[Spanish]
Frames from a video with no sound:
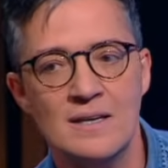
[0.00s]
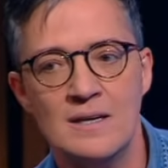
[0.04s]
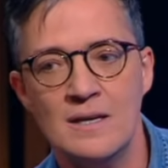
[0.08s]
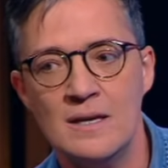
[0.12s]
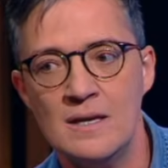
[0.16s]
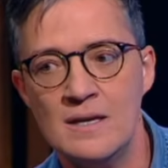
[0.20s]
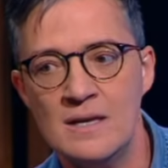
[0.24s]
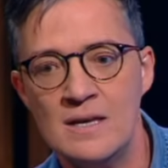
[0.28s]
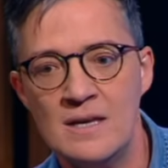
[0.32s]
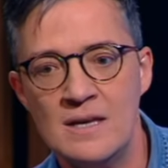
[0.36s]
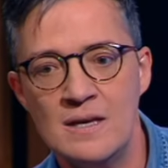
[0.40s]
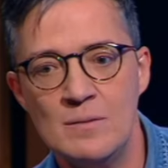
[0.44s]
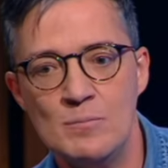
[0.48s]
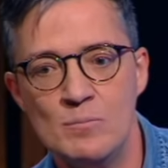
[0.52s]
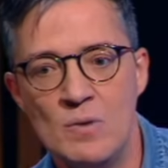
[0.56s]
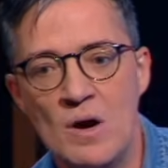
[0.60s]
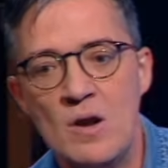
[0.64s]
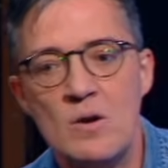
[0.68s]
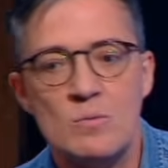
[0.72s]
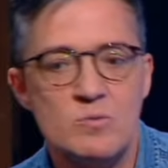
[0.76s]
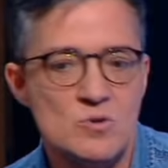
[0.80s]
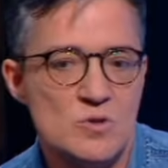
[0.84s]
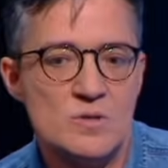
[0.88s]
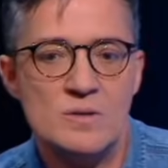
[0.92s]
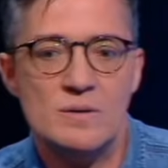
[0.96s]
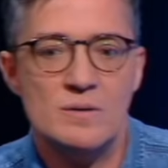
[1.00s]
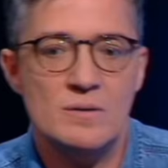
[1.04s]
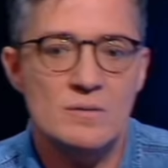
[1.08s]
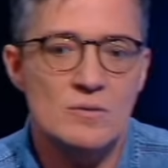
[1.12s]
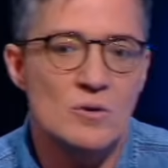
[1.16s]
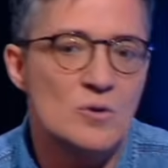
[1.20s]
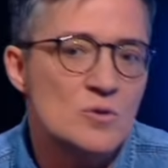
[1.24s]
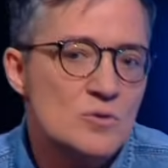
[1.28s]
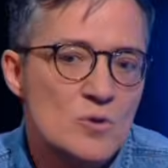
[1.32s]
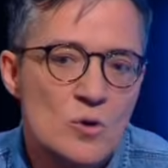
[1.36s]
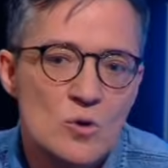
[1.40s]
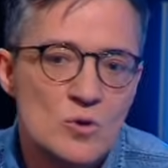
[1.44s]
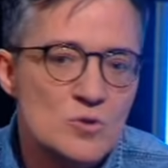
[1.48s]
Y bueno, pues
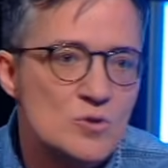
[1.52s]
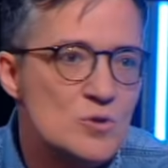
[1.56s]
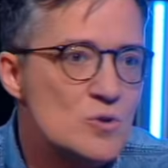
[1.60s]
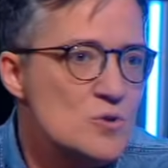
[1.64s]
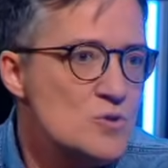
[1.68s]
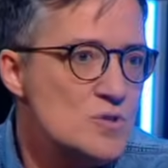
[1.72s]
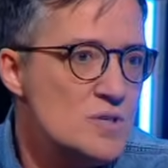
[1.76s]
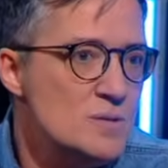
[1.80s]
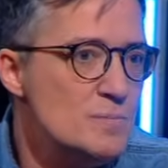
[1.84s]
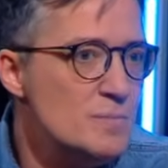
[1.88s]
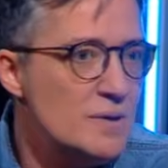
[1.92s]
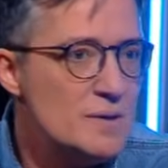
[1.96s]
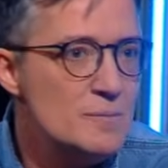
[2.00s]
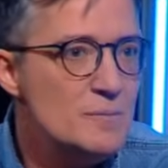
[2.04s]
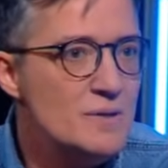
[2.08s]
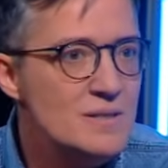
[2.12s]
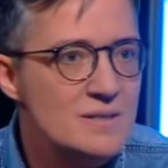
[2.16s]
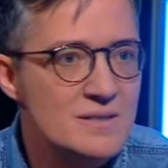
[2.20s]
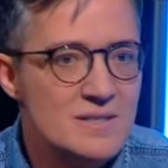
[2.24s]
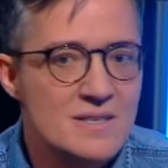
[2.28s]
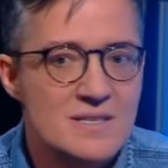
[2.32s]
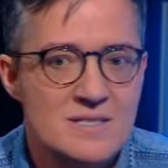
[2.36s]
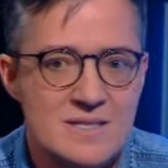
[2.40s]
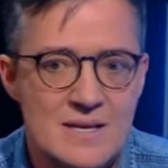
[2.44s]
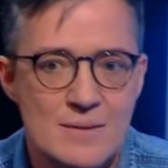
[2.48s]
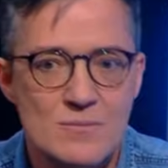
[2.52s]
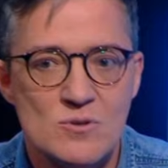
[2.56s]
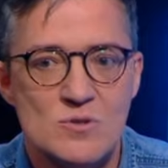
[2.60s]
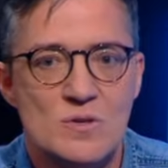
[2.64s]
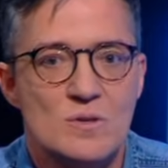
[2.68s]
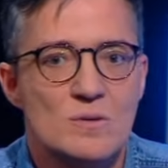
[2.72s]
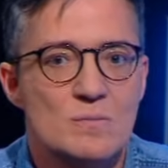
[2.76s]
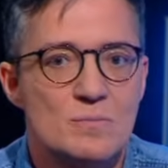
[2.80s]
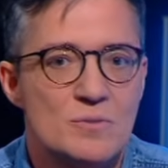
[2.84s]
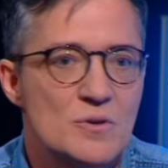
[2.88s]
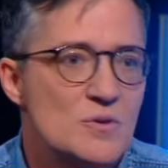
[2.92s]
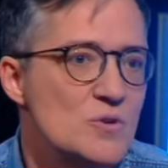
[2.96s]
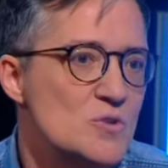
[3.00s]
otros simplemente estamos en
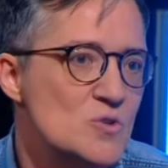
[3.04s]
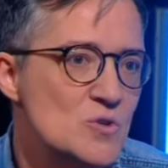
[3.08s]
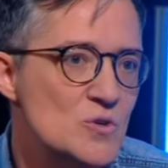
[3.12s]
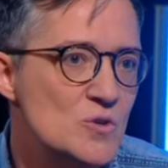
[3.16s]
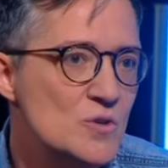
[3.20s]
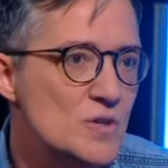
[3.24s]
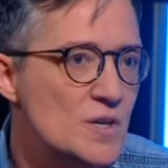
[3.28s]
un proceso